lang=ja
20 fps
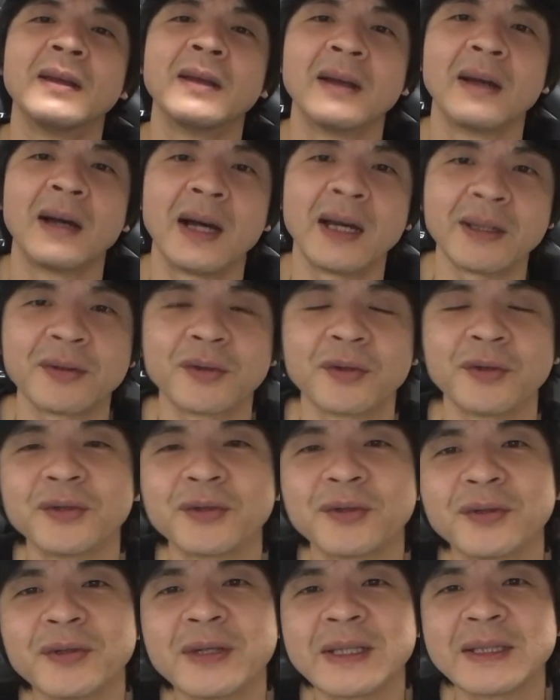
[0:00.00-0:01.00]
はいという
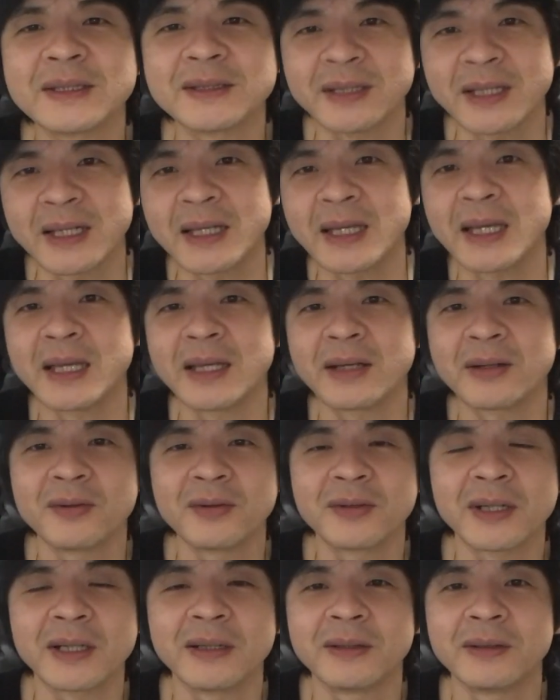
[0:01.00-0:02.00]
ことでですね、えー、
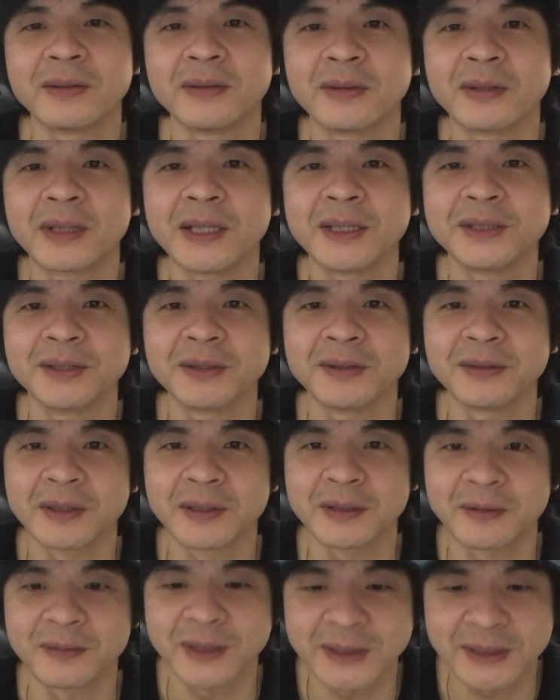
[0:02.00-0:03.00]
今回の動画は以上にな
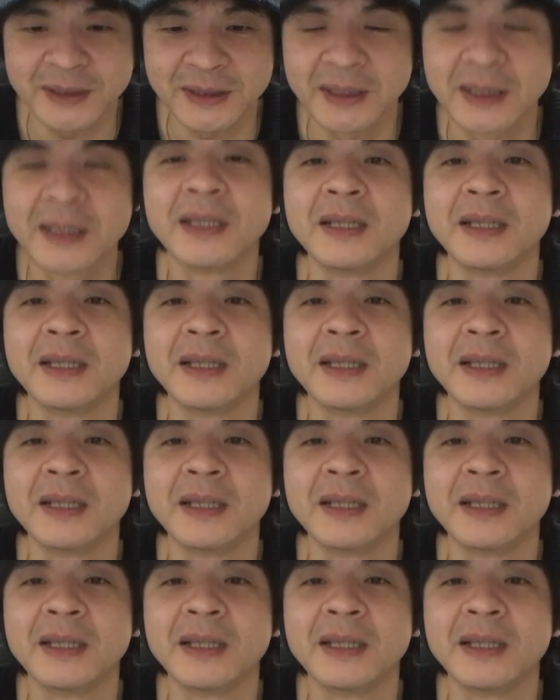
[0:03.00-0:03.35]
ります、